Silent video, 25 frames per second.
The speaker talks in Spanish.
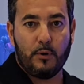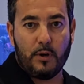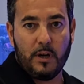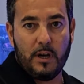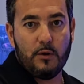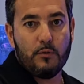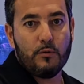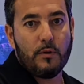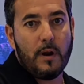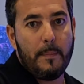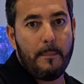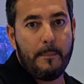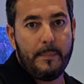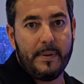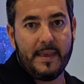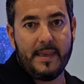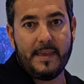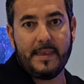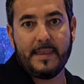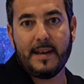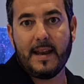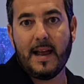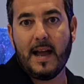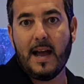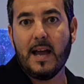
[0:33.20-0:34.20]
ponerle unas
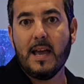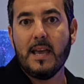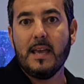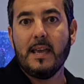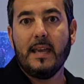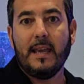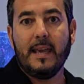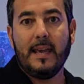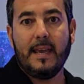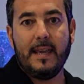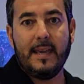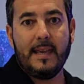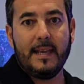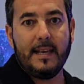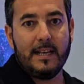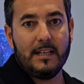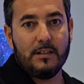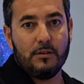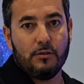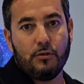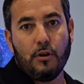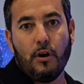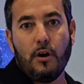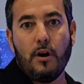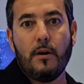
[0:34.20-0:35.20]
piedras en el
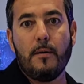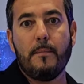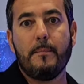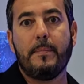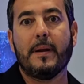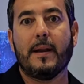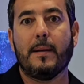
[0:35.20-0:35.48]
son,